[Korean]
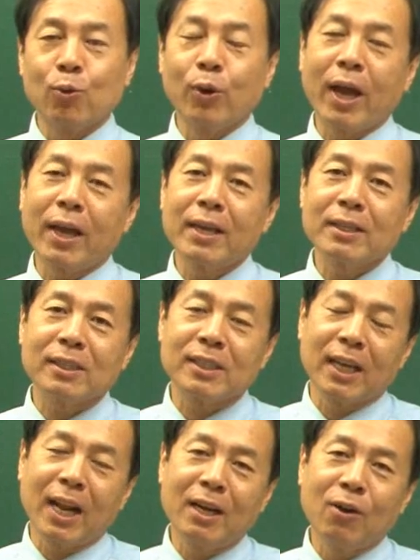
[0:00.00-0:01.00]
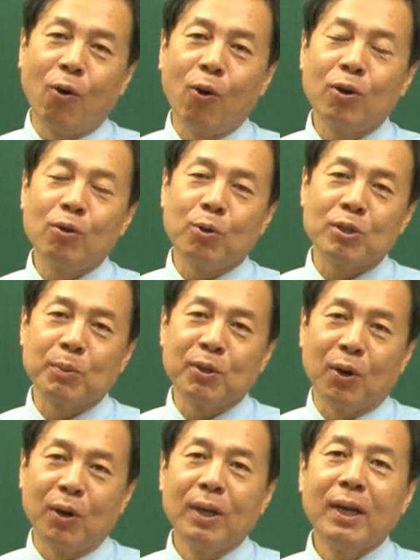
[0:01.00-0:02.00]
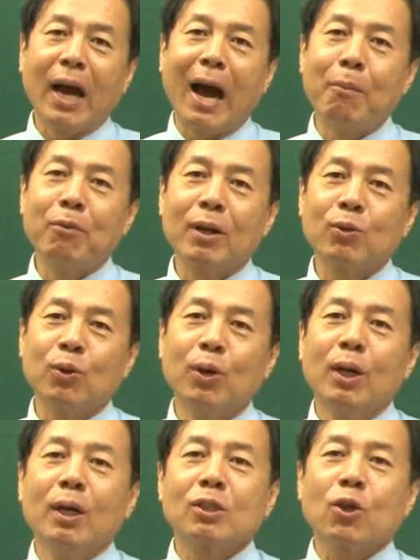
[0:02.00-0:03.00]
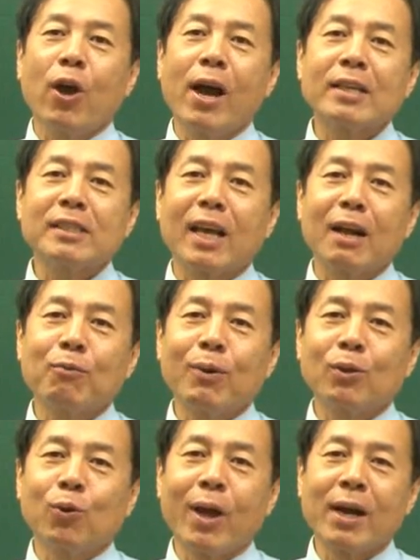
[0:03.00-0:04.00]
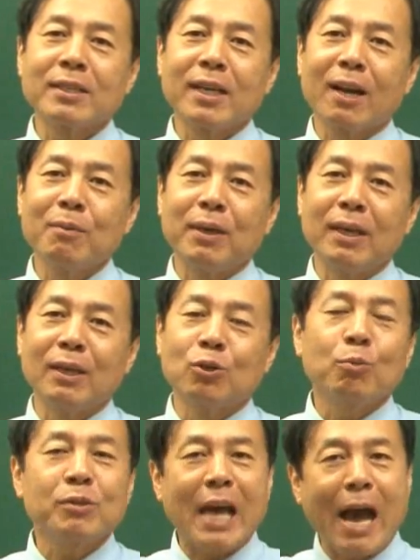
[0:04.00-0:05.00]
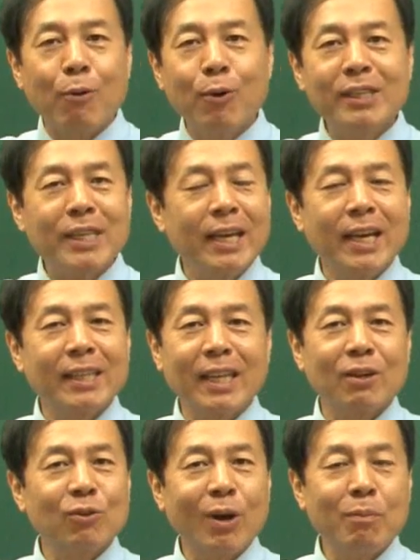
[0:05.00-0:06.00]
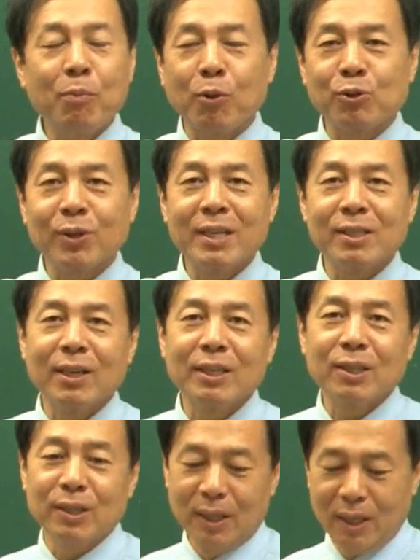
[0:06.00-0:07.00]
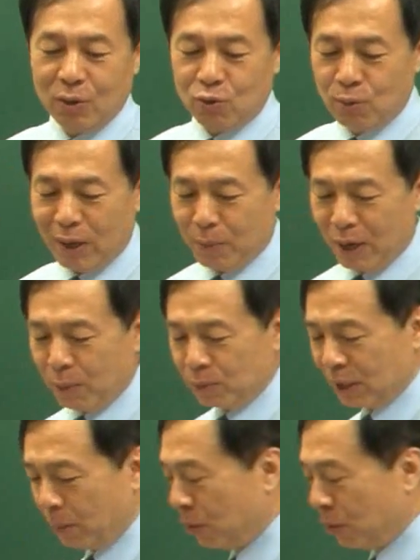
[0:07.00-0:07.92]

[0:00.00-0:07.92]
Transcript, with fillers: 동양의 재난을 어원을 보시면요. 아무래도 서양 사람과 동양 사람이 좀 사고의 차이가 있다는 거 한번 볼 수가 있어요. 그래서 구분 한번 해봅니다.